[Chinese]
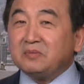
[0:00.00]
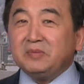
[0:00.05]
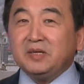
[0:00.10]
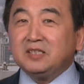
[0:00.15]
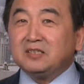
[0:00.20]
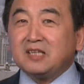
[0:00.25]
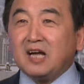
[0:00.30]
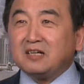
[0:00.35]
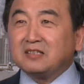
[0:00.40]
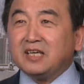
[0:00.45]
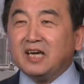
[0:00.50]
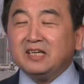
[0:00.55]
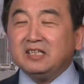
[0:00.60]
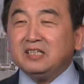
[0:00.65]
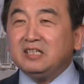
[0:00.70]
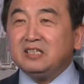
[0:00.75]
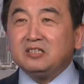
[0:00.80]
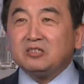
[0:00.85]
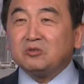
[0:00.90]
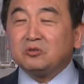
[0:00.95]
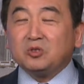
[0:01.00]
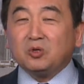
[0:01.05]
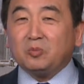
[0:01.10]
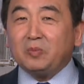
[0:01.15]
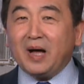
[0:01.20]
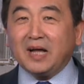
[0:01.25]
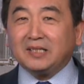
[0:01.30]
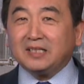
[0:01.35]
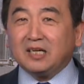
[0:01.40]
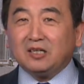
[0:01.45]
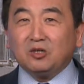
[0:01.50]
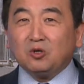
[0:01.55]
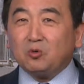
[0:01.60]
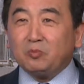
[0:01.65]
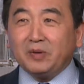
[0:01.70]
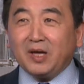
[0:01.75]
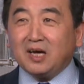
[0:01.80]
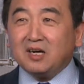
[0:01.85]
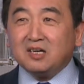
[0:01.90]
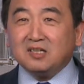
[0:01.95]
泽民当年一九九八年露
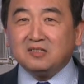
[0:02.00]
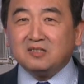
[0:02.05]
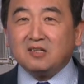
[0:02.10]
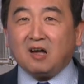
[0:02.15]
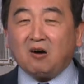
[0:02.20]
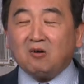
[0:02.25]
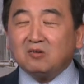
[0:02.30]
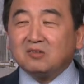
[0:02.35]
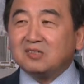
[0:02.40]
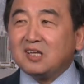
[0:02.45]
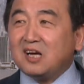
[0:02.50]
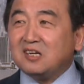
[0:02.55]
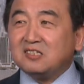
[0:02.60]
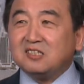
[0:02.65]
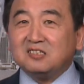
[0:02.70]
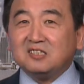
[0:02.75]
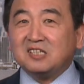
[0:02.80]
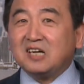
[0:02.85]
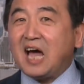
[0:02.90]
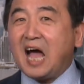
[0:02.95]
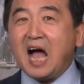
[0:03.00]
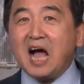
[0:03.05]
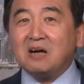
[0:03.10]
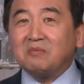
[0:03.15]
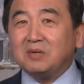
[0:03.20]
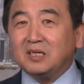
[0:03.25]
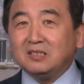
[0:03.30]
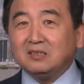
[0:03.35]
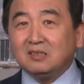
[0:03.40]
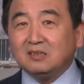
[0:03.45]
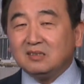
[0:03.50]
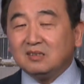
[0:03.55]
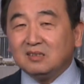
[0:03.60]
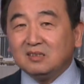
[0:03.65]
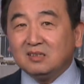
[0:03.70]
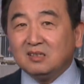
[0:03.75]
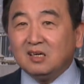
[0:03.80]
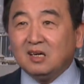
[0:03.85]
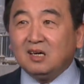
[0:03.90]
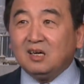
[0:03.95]
面很早，他是只蛤蟆。
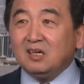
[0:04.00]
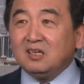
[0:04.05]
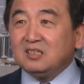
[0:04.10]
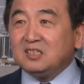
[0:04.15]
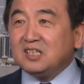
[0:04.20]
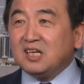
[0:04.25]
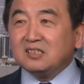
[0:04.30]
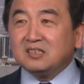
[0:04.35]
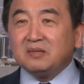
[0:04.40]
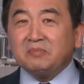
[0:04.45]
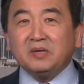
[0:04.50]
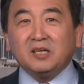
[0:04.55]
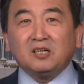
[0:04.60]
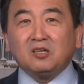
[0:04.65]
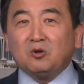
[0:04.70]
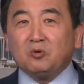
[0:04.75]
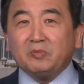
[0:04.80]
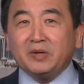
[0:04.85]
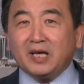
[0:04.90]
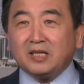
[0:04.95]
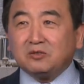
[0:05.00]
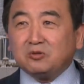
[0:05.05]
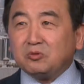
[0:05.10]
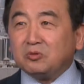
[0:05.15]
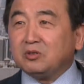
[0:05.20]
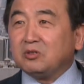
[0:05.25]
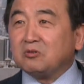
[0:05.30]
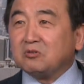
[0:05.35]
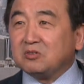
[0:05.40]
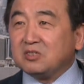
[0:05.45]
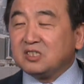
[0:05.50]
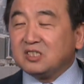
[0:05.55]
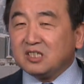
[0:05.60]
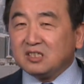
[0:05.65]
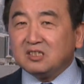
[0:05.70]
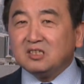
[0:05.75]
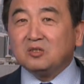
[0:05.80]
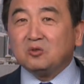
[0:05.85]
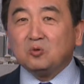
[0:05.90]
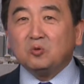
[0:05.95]
江泽民露面的时候，就是
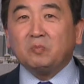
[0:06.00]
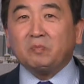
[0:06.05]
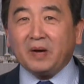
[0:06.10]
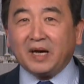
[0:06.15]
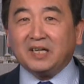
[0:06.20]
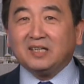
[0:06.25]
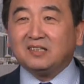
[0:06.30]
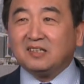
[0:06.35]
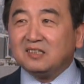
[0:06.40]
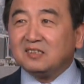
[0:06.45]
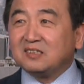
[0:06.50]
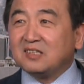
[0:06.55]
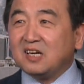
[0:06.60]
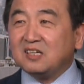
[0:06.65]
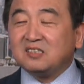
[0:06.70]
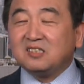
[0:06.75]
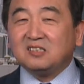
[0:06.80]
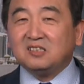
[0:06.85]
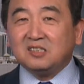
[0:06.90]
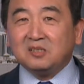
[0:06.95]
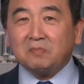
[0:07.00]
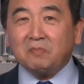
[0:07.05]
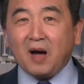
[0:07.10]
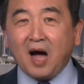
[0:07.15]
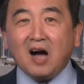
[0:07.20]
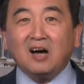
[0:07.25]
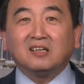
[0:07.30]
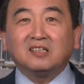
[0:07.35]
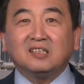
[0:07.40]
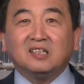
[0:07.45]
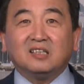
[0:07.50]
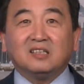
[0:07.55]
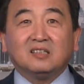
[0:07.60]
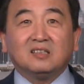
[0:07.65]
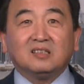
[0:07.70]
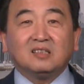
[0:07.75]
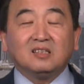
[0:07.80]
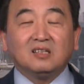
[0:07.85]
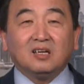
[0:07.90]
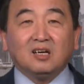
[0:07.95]
曾庆红陪着，他是只螃蟹，
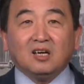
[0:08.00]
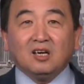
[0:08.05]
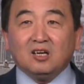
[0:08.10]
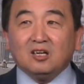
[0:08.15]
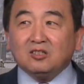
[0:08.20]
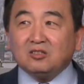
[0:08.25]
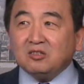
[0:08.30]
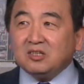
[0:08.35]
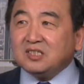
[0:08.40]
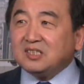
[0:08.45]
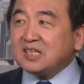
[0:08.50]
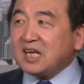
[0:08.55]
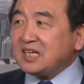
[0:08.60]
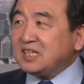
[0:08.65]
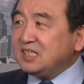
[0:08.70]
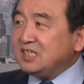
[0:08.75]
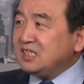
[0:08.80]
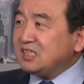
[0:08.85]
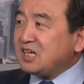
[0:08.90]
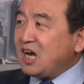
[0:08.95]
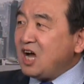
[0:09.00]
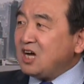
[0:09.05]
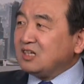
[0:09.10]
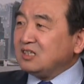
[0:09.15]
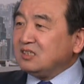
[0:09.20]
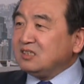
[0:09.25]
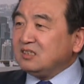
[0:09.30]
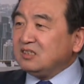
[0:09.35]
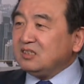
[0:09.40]
所以在宜昌，